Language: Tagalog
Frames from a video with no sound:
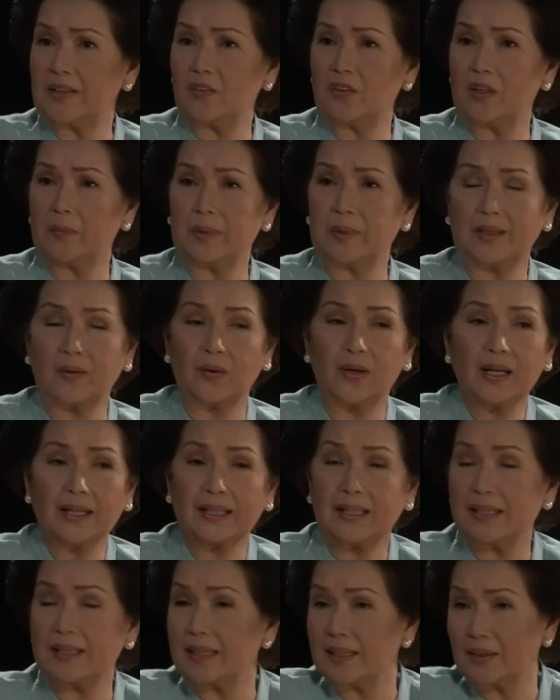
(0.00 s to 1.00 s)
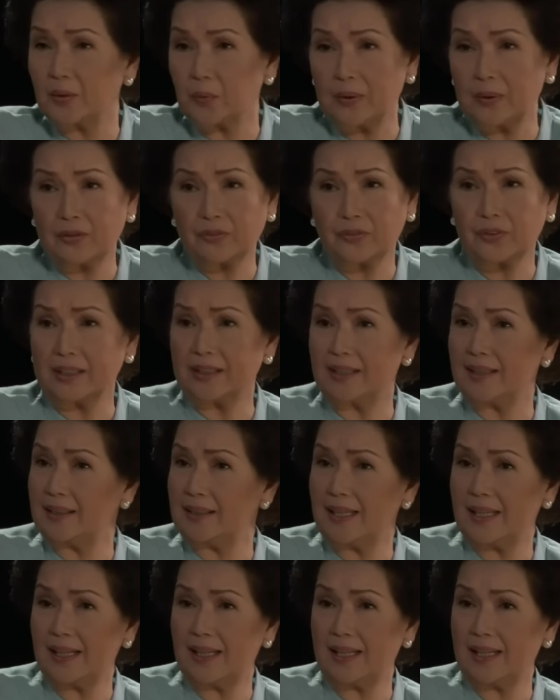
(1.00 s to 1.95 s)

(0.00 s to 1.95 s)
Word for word: meron kaming king and queen for the